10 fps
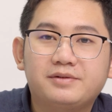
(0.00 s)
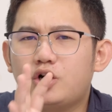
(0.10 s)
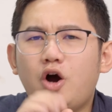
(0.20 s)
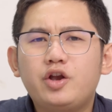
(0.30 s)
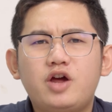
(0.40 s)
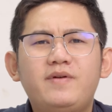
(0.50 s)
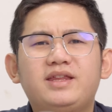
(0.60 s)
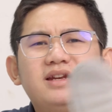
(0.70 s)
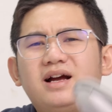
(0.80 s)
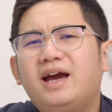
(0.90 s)
Còn nói về
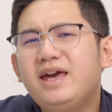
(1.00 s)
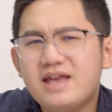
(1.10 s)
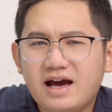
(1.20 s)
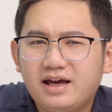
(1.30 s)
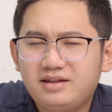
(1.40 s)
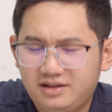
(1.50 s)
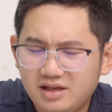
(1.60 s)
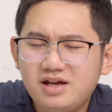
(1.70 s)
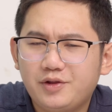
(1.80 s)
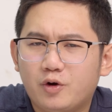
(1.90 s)
tính năng nghe nhạc ấy, thì
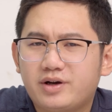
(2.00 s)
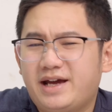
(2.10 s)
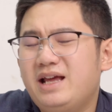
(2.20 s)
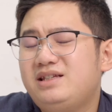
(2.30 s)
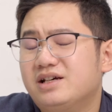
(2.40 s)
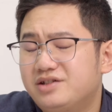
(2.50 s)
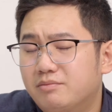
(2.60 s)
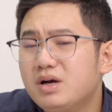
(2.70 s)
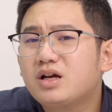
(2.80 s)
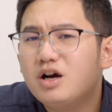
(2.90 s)
tất nhiên rồi, cái này chỉ
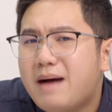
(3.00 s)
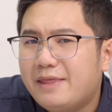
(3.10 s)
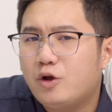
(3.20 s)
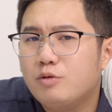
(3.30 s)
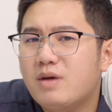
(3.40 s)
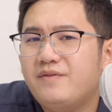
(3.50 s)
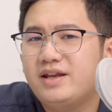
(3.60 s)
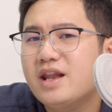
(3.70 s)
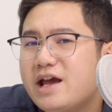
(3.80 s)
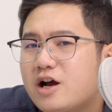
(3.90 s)
dừng mức cơ bản thôi bởi
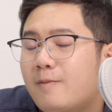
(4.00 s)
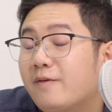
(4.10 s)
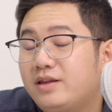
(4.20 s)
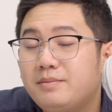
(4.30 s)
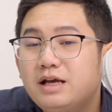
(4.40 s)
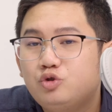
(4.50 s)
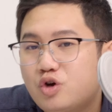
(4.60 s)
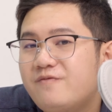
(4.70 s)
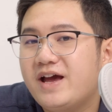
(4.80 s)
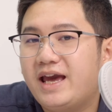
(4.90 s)
vì đây không phải thiết bị
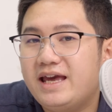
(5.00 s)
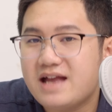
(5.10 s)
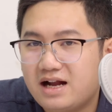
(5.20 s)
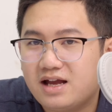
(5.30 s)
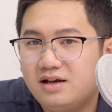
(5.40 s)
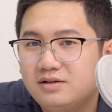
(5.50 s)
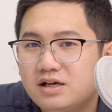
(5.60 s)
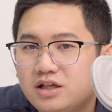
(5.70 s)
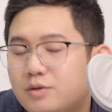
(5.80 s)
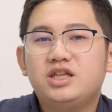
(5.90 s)
chuyên về nghe nhạc nhá.
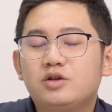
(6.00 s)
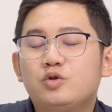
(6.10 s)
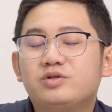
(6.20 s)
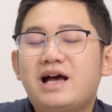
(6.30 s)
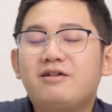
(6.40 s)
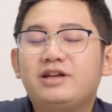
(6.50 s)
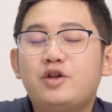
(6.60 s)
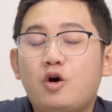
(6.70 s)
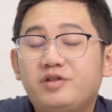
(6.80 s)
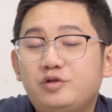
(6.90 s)
Nhưng dù sao thì
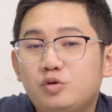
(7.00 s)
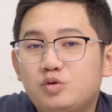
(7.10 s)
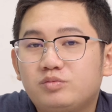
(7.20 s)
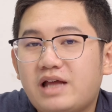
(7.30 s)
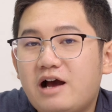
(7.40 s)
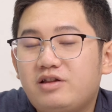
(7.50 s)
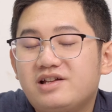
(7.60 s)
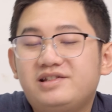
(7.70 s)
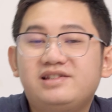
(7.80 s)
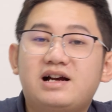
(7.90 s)
nó sẽ giúp chúng ta có
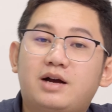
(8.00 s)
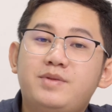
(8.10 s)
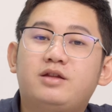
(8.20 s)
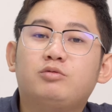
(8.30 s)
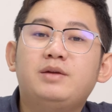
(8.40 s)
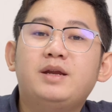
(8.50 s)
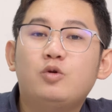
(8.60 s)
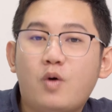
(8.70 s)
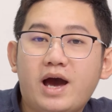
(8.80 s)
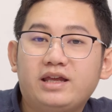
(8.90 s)
thể dễ dàng cập nhật thông tin
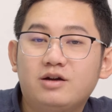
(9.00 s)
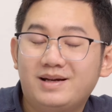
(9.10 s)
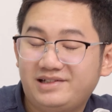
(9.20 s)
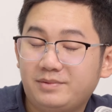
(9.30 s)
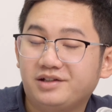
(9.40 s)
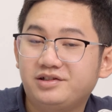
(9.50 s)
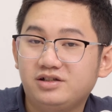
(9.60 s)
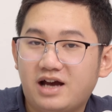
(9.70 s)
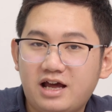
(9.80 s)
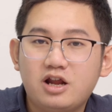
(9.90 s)
bên ngoài như bạn xem thời
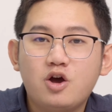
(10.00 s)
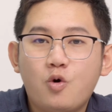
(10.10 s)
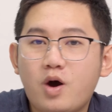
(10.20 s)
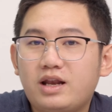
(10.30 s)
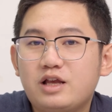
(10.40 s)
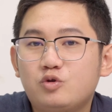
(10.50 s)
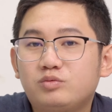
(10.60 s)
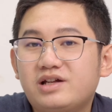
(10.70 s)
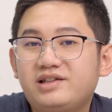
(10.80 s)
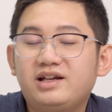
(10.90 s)
sự chẳng hạn, hoặc là
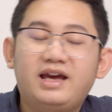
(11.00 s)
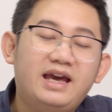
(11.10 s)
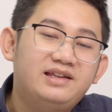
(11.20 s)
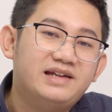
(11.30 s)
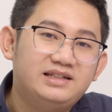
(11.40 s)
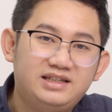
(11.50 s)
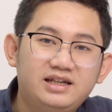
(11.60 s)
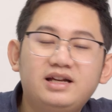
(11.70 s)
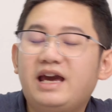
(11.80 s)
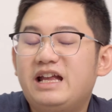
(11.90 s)
chúng ta sẽ nghe giải
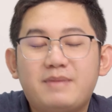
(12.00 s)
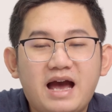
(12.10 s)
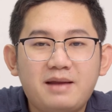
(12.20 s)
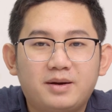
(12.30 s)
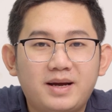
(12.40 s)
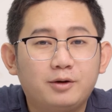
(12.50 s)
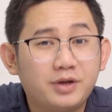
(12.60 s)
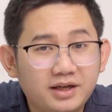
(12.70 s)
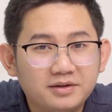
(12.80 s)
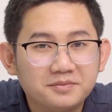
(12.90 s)
trí, nghe những bài hát mà bạn yêu
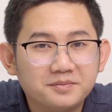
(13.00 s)
thích.